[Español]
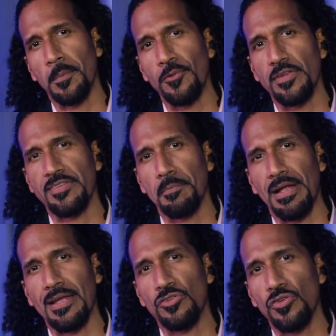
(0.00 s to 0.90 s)

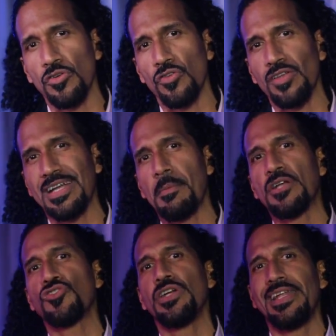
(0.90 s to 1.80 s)
Municipal Antonio José
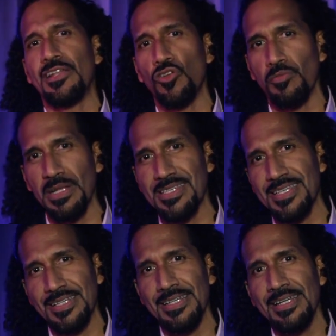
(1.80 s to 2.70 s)
Camacho y en el
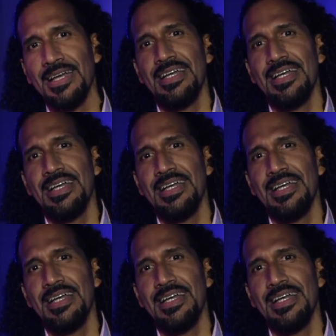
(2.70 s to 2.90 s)
2007